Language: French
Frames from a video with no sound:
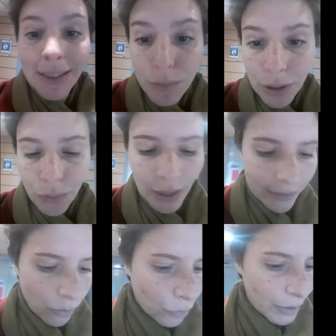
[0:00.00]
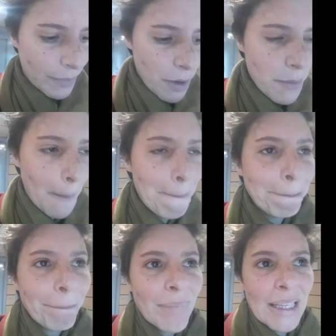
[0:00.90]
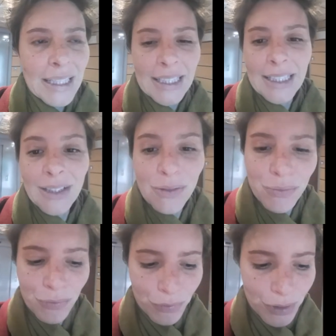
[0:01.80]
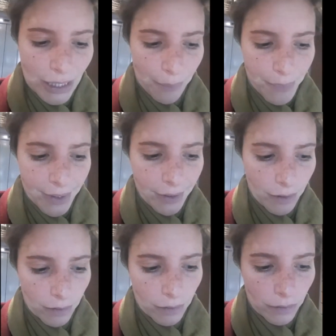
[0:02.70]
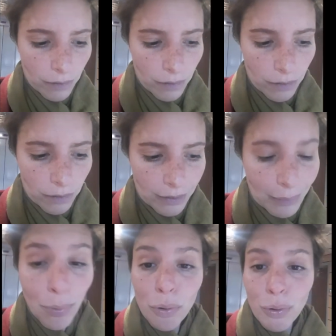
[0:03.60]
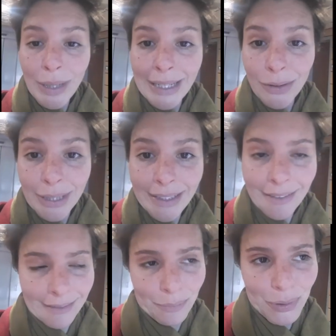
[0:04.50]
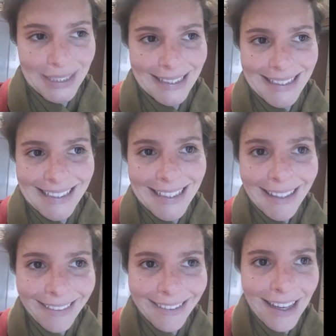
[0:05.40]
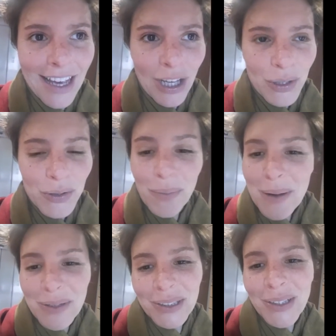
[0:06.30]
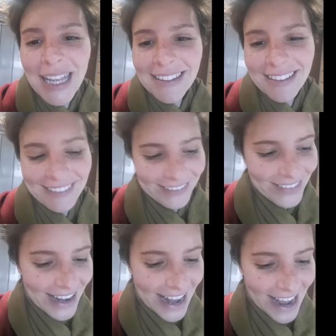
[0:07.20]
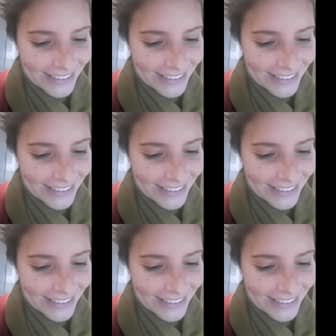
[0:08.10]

les boîtes aux lettres de mon immeuble. Et du coup j'ai mis des plans sur la colline, une petite étiquette sur ma boîte aux lettres. Voilà.